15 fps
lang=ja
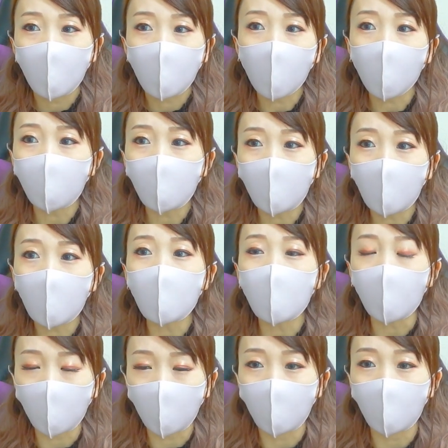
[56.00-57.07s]

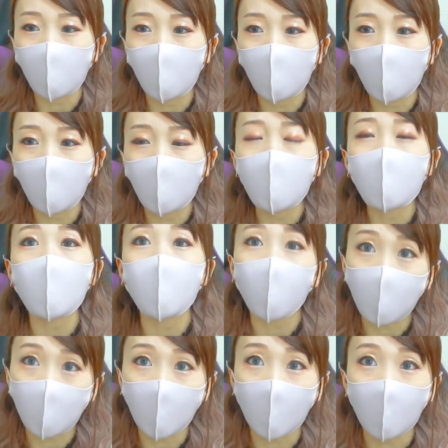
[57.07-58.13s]
サブチャンネル作り
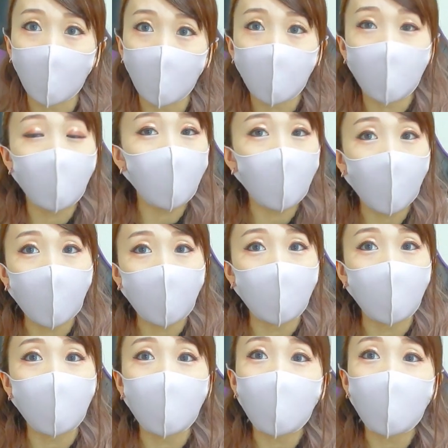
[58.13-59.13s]
ましたイエイ